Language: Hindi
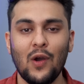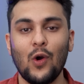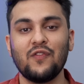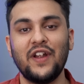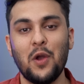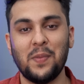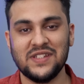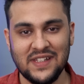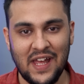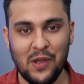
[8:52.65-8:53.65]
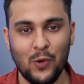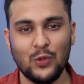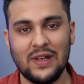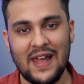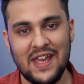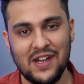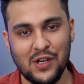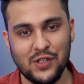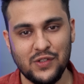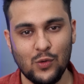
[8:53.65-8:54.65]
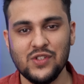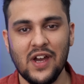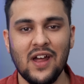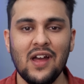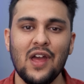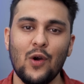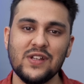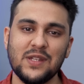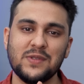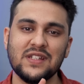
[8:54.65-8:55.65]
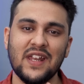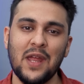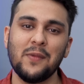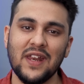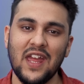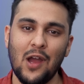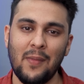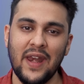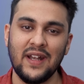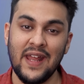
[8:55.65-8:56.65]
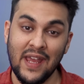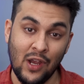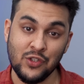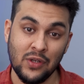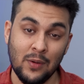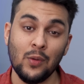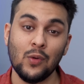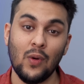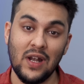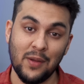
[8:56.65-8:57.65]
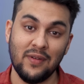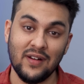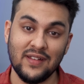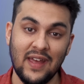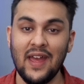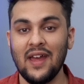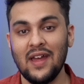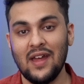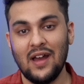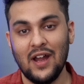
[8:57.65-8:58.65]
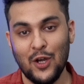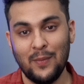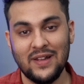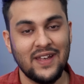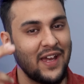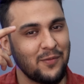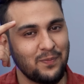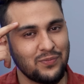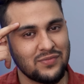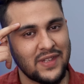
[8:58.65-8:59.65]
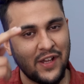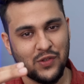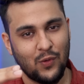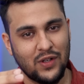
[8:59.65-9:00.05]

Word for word: और वीडियो पसंद आई हो तो लाइक कर ज़रूर जाना और सब्सक्राइब करके हमारी टैगिंग क्वालिटी भी रखते हैं अगले मिलते हैं थैंक्स फॉर